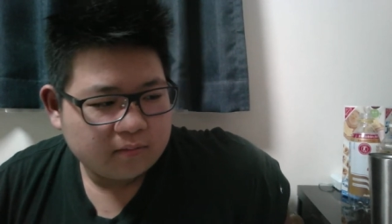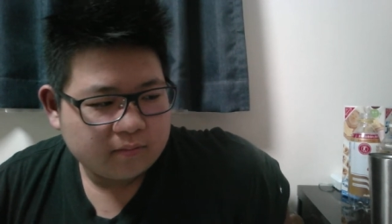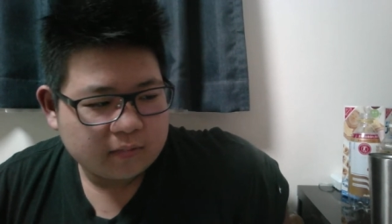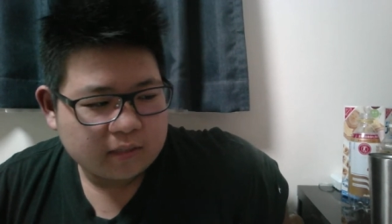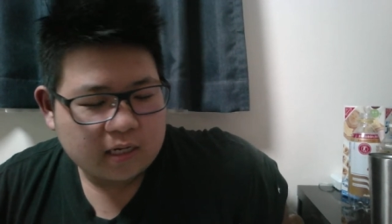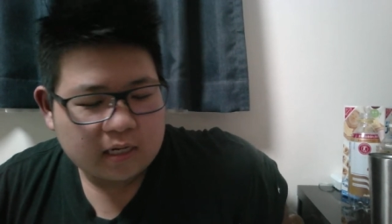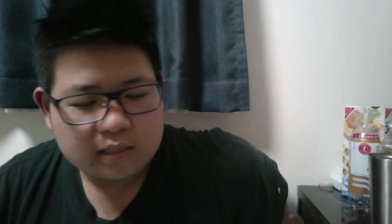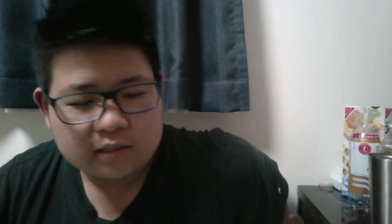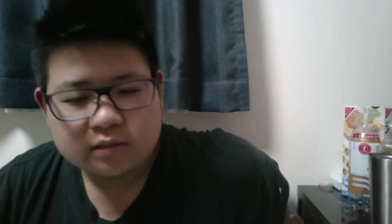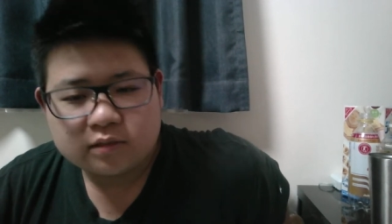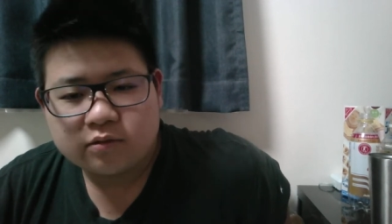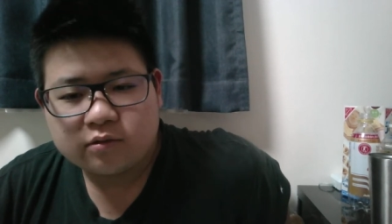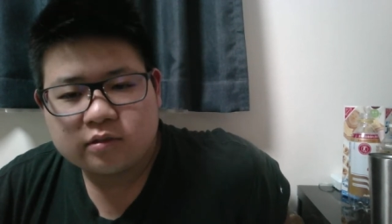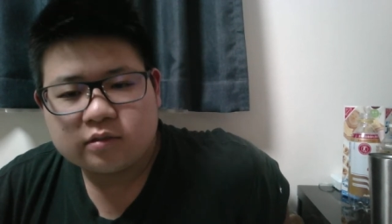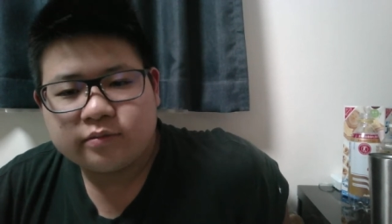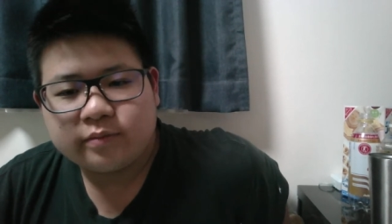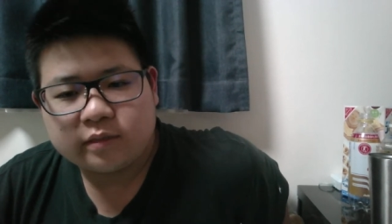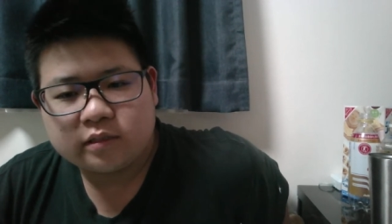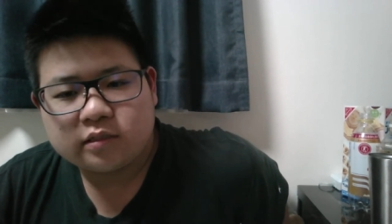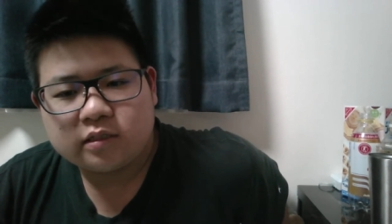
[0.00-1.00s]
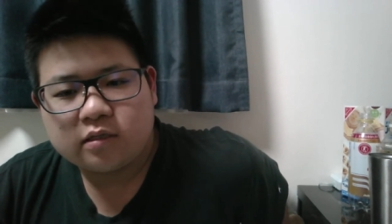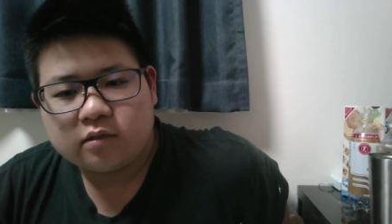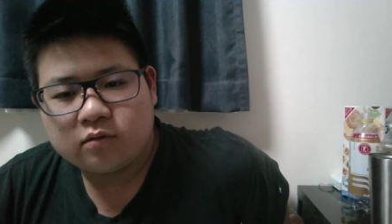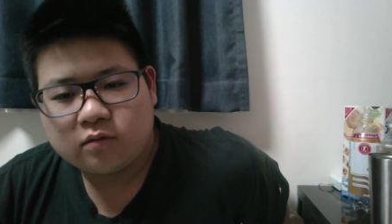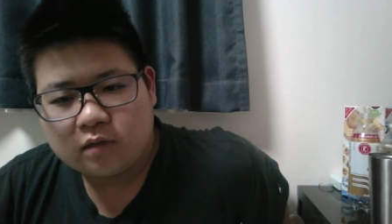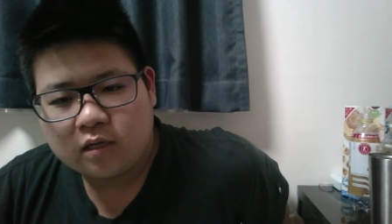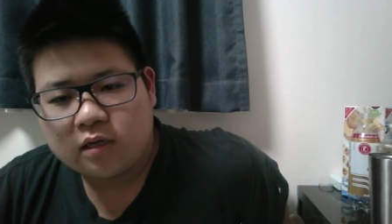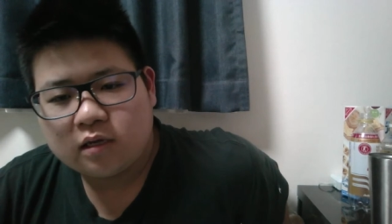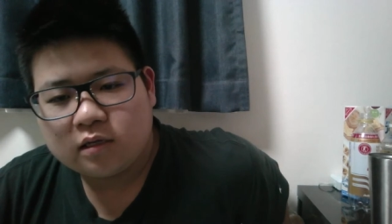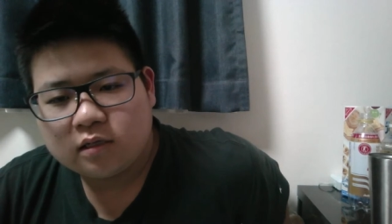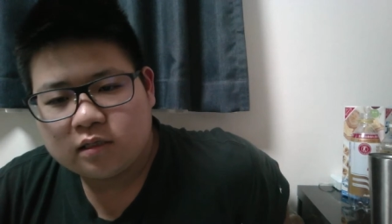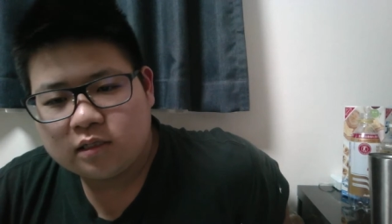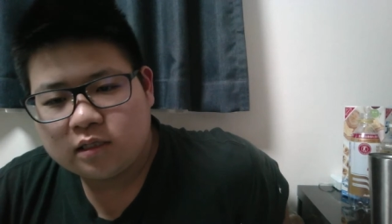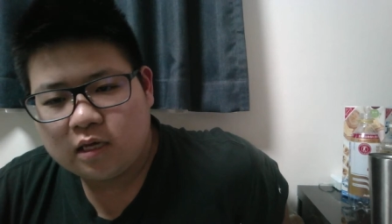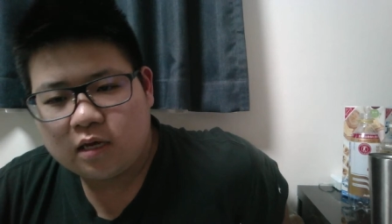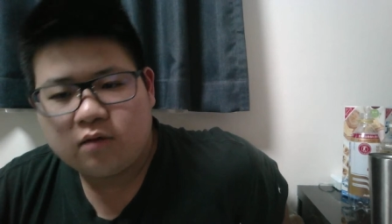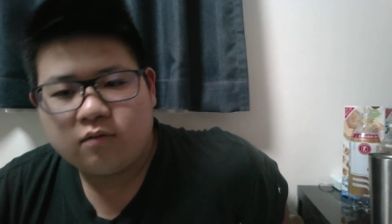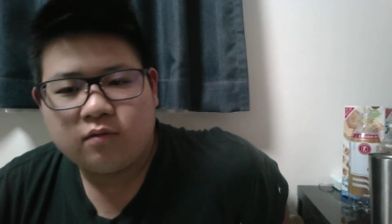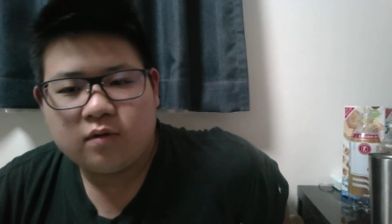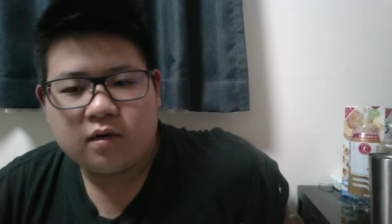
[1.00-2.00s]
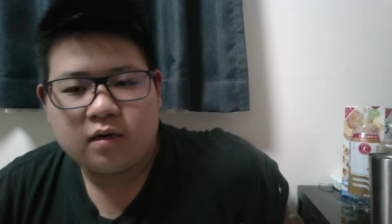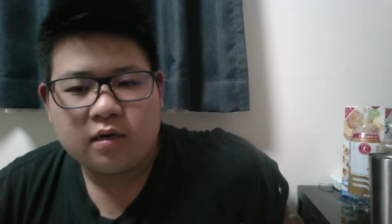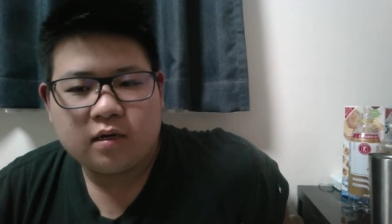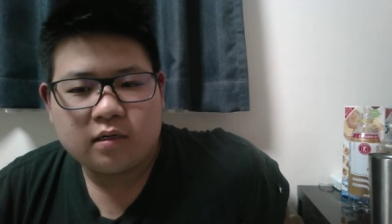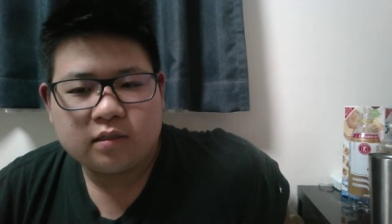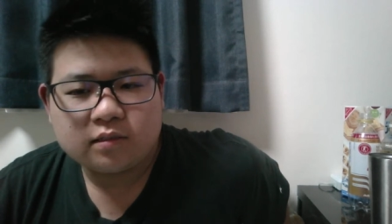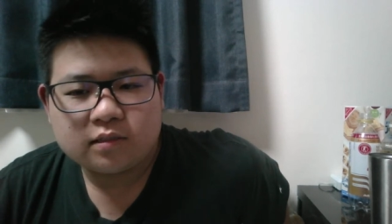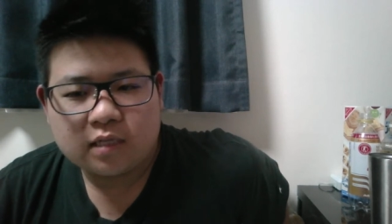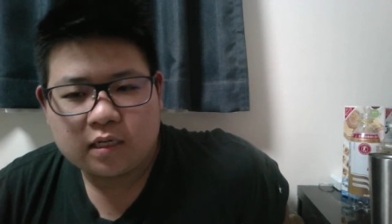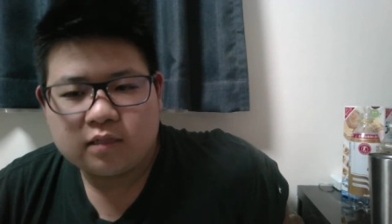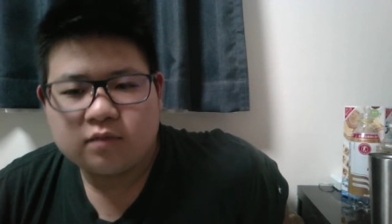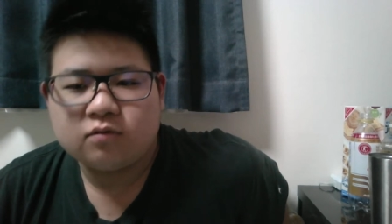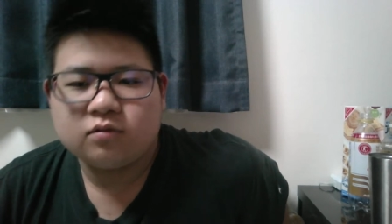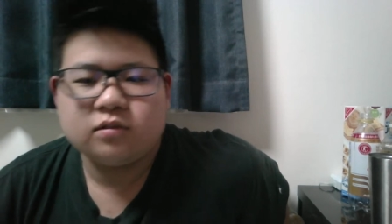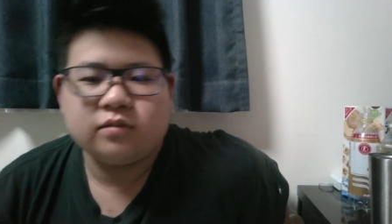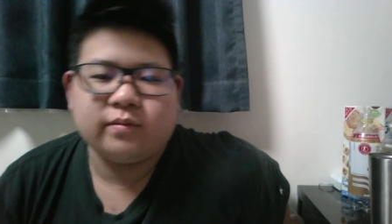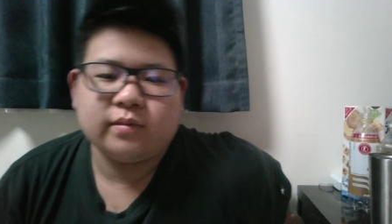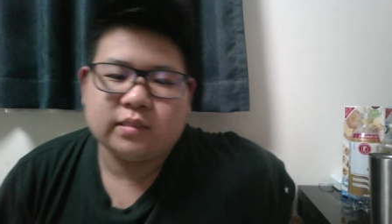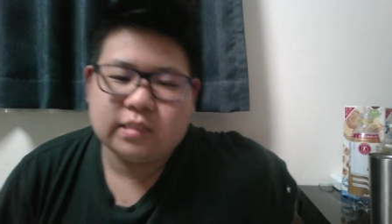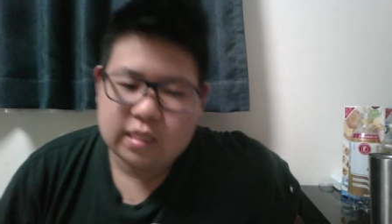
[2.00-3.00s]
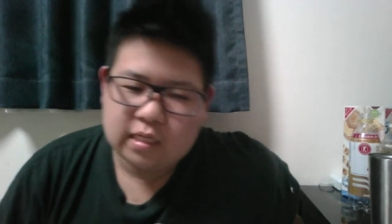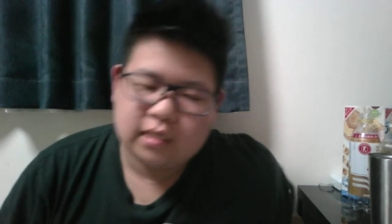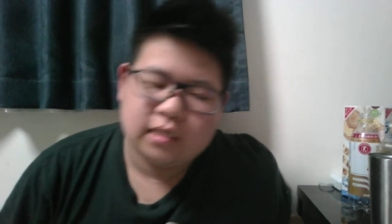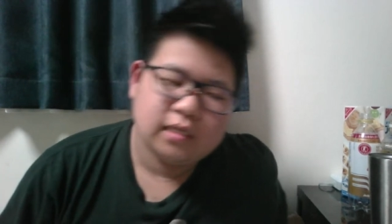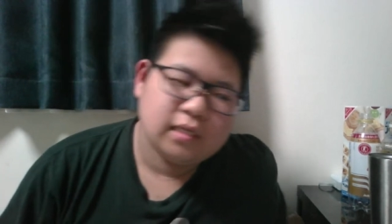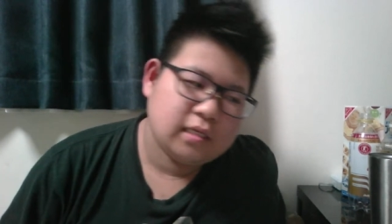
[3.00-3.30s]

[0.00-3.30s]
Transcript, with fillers: 感謝はしますけどね、意見は採用しません。